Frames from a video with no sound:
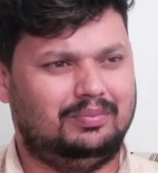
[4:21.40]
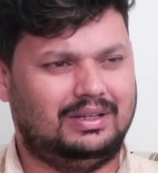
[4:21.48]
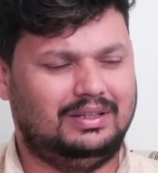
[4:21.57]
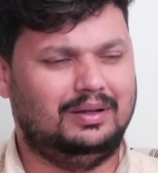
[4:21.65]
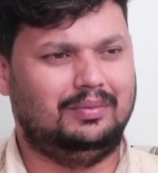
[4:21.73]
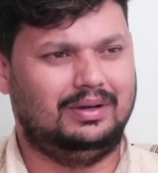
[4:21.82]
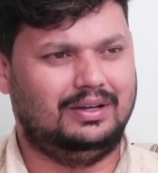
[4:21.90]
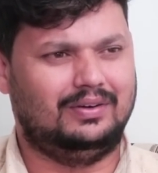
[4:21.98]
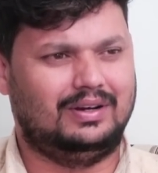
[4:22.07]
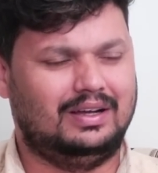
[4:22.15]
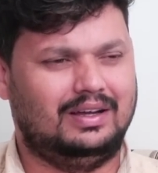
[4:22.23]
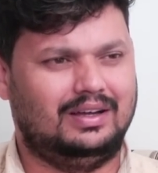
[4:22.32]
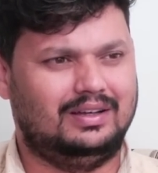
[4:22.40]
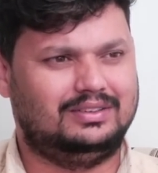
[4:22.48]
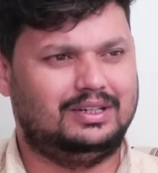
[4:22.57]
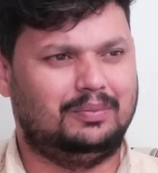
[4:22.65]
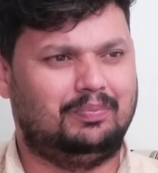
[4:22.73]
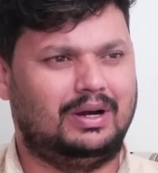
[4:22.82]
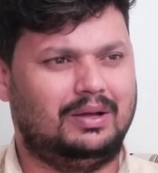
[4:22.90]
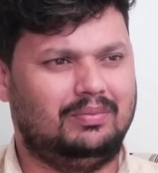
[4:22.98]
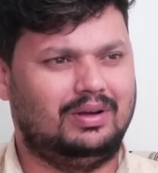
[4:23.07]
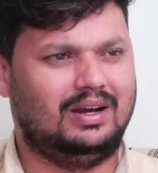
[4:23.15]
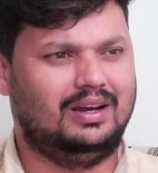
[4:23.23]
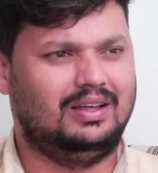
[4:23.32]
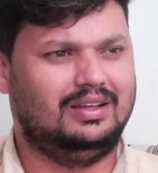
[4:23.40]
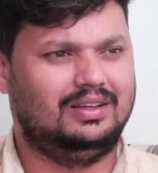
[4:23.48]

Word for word: అంటే అంటే అవన్నీ అవి